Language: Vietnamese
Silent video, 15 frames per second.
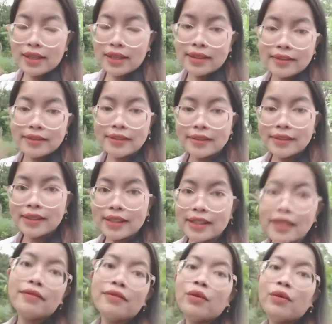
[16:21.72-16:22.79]
cả nhà ơi cả
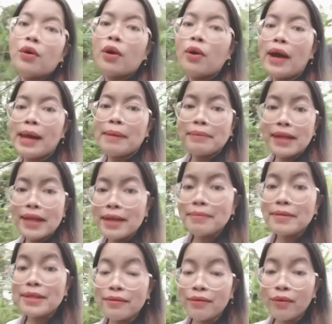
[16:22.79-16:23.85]
nhà follow em đi
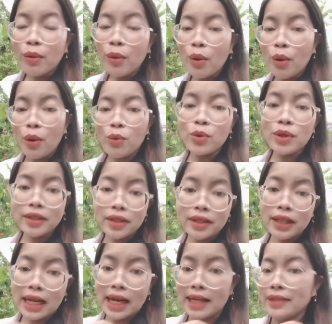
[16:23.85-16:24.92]
em sẽ follow uy
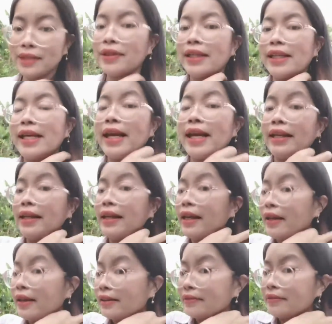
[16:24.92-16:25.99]
tín lại cho cả nhà
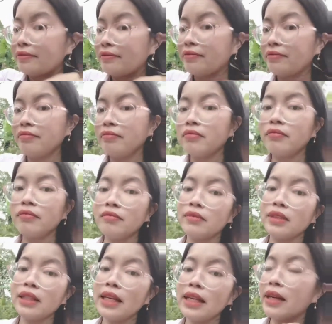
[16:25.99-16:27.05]
nha
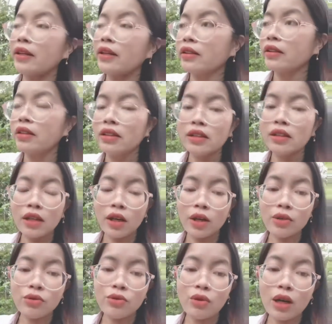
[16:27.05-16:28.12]
cả nhà
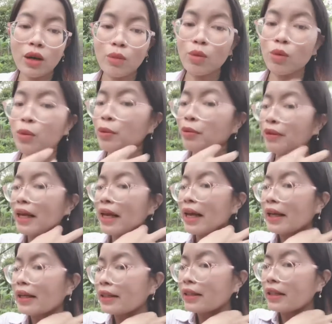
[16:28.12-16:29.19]
có nhu cầu mua con
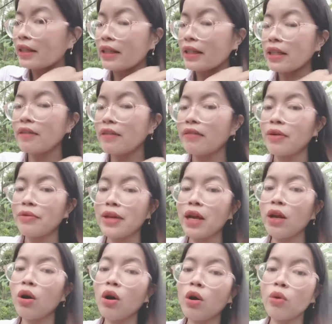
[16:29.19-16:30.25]
trang á, thì à, vào
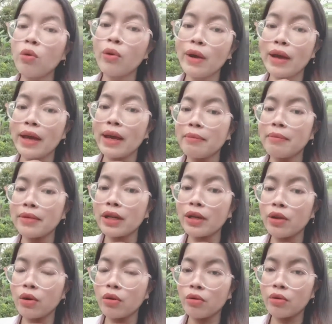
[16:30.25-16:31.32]
zalo của em
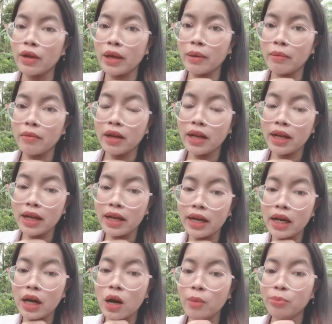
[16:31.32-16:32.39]
zalo của em
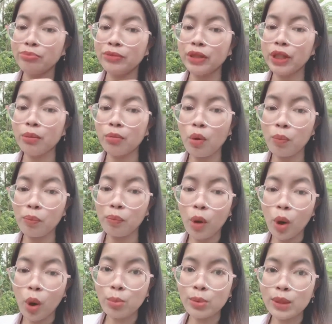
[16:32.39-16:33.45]
là
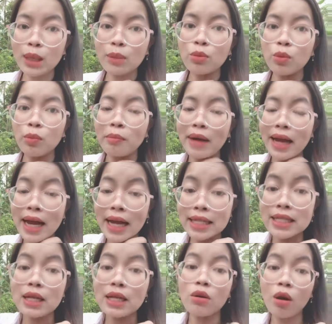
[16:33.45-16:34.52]
0911 643
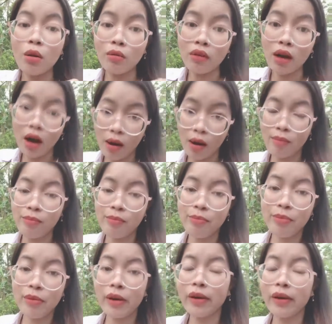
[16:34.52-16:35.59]
600
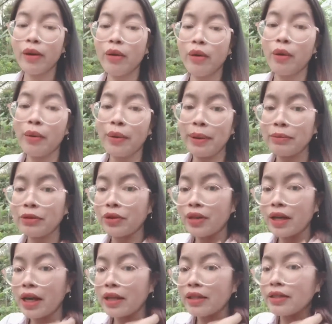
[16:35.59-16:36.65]
zalo em có
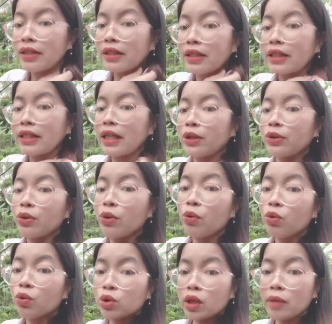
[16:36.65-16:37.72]
để trên cái trang
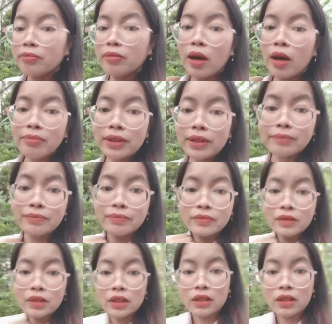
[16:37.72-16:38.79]
chủ của top top á
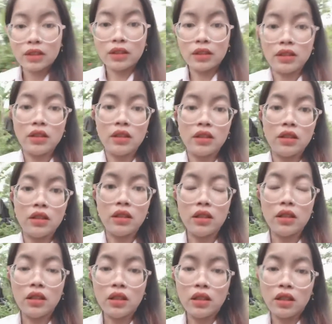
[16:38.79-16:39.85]
à,
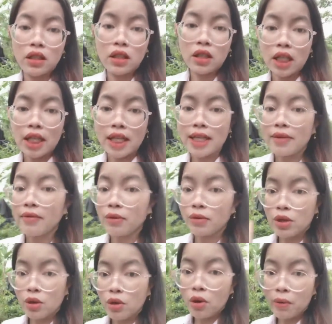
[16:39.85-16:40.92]
cả nhà vào
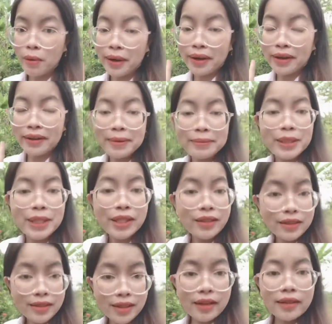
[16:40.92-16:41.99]
zalo ha em sẽ
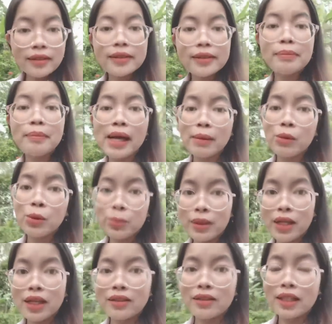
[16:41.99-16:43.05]
tư vấn em bán mông
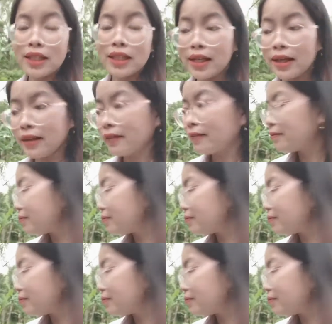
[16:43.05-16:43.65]
trang cho cả nhà